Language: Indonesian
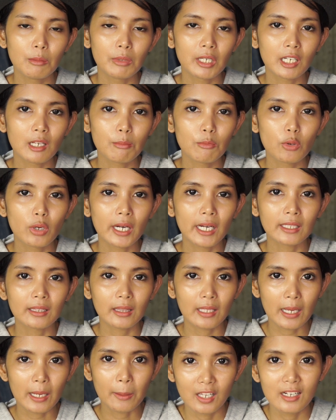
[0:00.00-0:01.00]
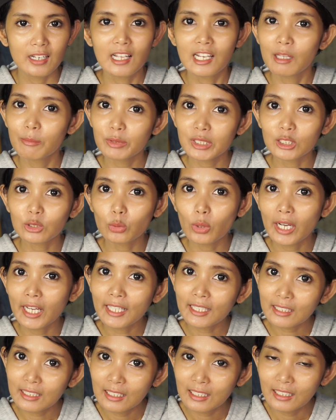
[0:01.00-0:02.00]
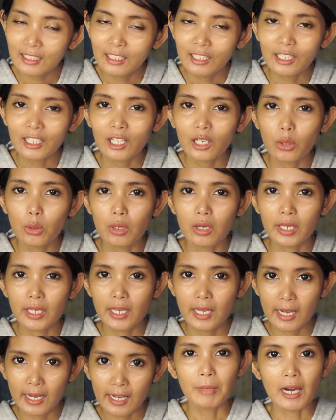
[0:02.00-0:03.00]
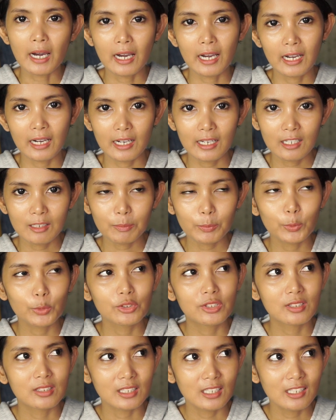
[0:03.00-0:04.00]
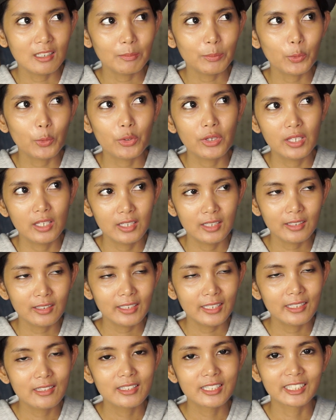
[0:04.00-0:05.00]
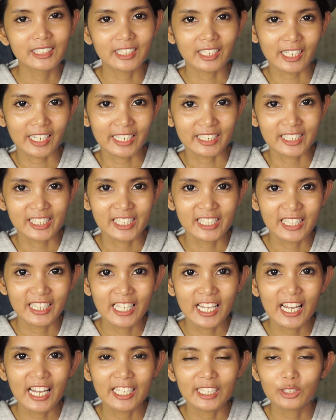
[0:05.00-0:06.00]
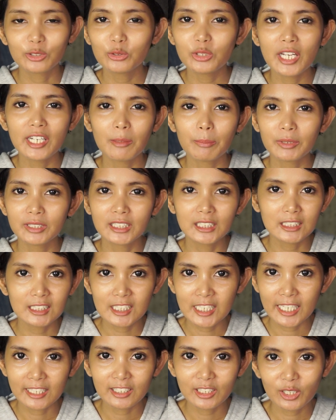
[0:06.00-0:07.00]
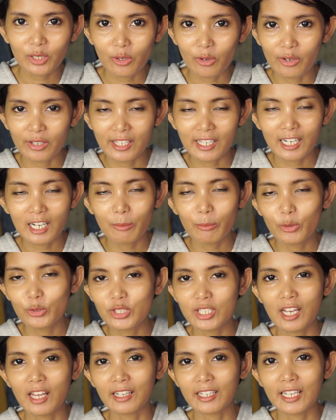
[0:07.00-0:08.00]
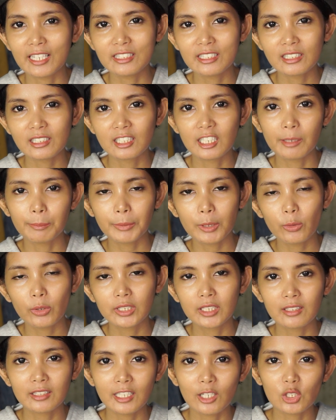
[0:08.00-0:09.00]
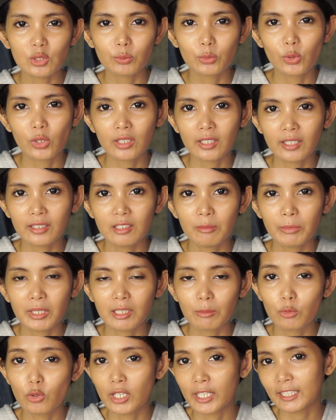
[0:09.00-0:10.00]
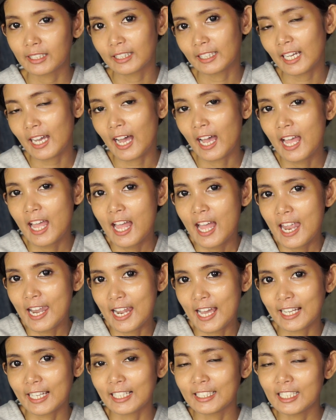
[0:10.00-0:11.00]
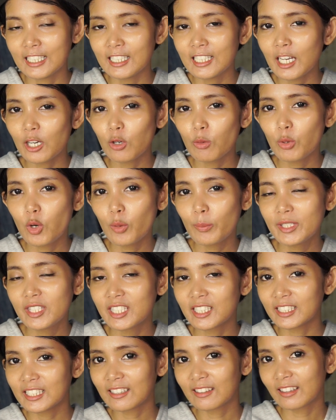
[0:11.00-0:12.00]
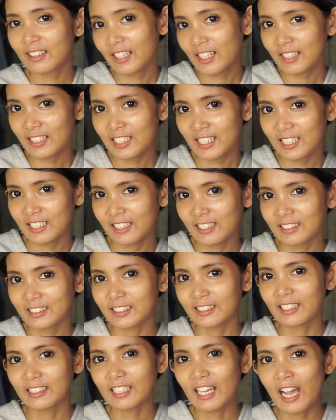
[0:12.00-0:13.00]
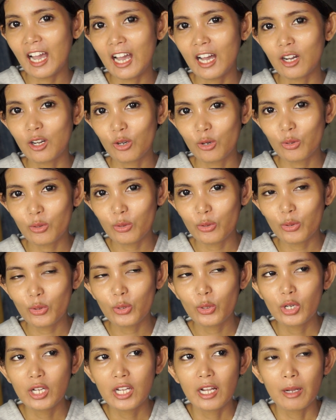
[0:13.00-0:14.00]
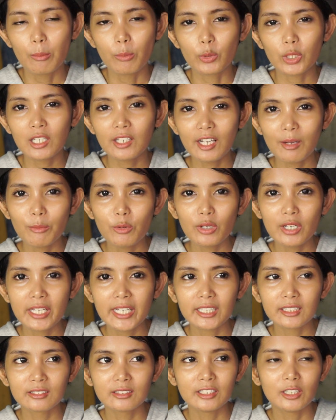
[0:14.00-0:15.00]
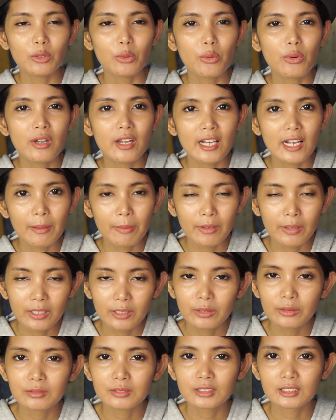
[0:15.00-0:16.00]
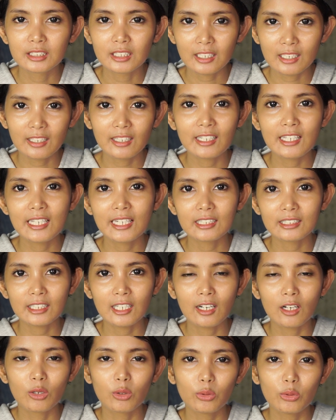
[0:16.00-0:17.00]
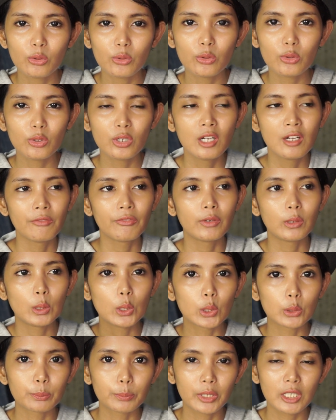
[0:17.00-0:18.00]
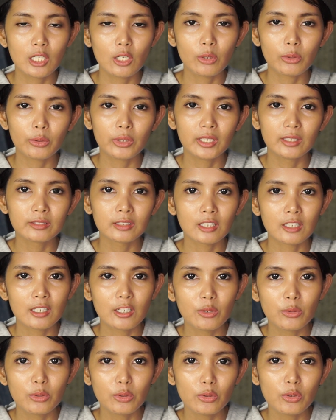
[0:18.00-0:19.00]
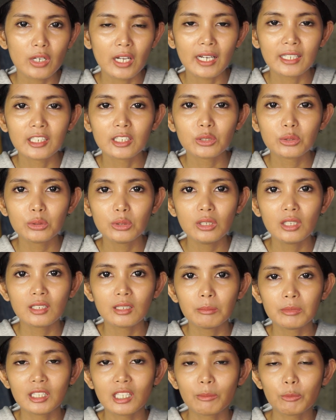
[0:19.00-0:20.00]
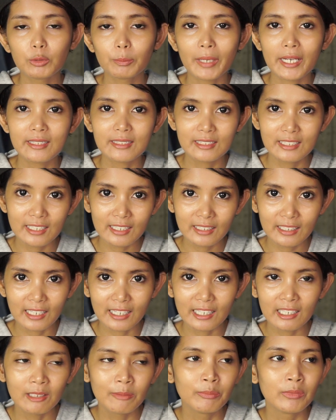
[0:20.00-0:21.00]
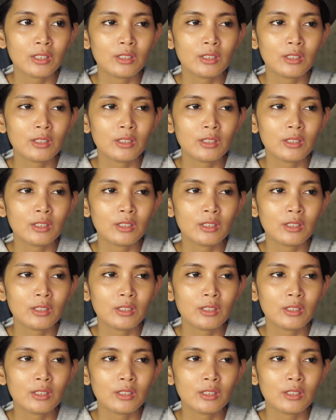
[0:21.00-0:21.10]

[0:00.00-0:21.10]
5000 kata dalam satu hari. Kalau enggak bakal pusing, puyeng dan stres. Nah, itu udah ada penelitiannya kok ya. Kamu cari aja kenapa wanita harus mengeluarkan 5000 kata. Nah, kali ini aku mau bercerita nih tentang aku. Mungkin kamu lihat yang udah sering lihat aku video aku yang terdahulu nggak ada tuh yang namanya rambut panjang ya.